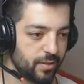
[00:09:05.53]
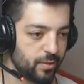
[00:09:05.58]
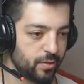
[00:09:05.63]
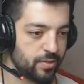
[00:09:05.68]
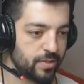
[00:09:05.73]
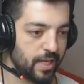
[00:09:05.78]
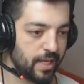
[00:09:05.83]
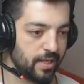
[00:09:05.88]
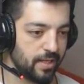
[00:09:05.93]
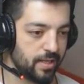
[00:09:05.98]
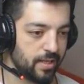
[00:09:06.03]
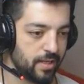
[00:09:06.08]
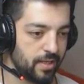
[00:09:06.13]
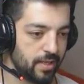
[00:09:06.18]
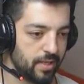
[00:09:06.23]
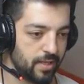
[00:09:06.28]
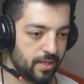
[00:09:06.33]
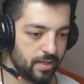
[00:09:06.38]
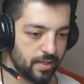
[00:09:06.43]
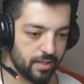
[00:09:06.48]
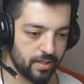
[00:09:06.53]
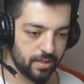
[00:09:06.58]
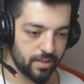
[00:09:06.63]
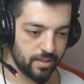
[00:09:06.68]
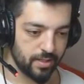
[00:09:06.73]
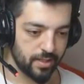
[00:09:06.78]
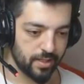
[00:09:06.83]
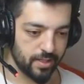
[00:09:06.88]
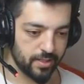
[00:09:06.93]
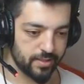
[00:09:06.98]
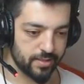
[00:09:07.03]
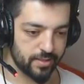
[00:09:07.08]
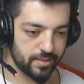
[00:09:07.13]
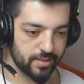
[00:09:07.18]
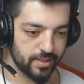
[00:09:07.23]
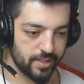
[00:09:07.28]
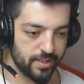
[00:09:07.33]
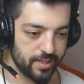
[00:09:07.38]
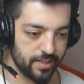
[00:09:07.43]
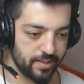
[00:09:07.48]
Güzel. Evet
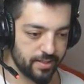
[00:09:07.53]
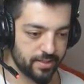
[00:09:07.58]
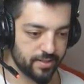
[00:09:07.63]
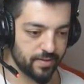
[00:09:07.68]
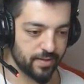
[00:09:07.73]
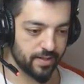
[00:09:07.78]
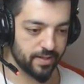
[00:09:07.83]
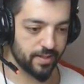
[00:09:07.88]
neleriniz var